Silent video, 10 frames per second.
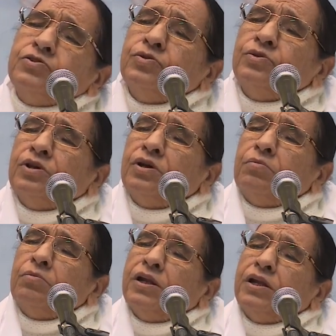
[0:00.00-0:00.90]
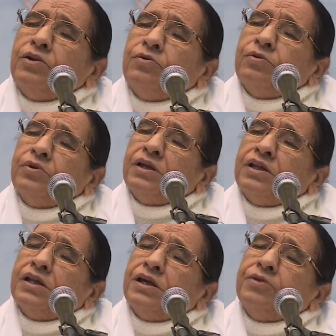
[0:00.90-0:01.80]
அது போல ஒரு குறை
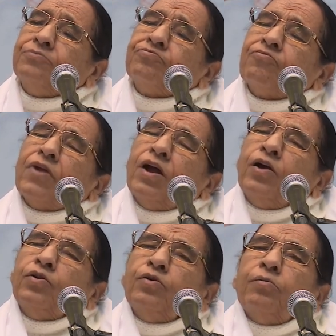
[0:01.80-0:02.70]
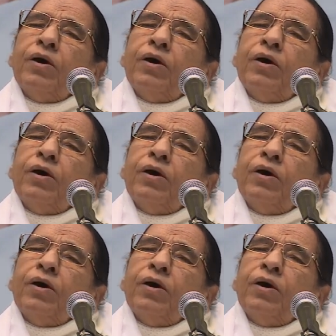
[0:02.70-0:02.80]
தென்பட்டுக் கொண்டிருந்தது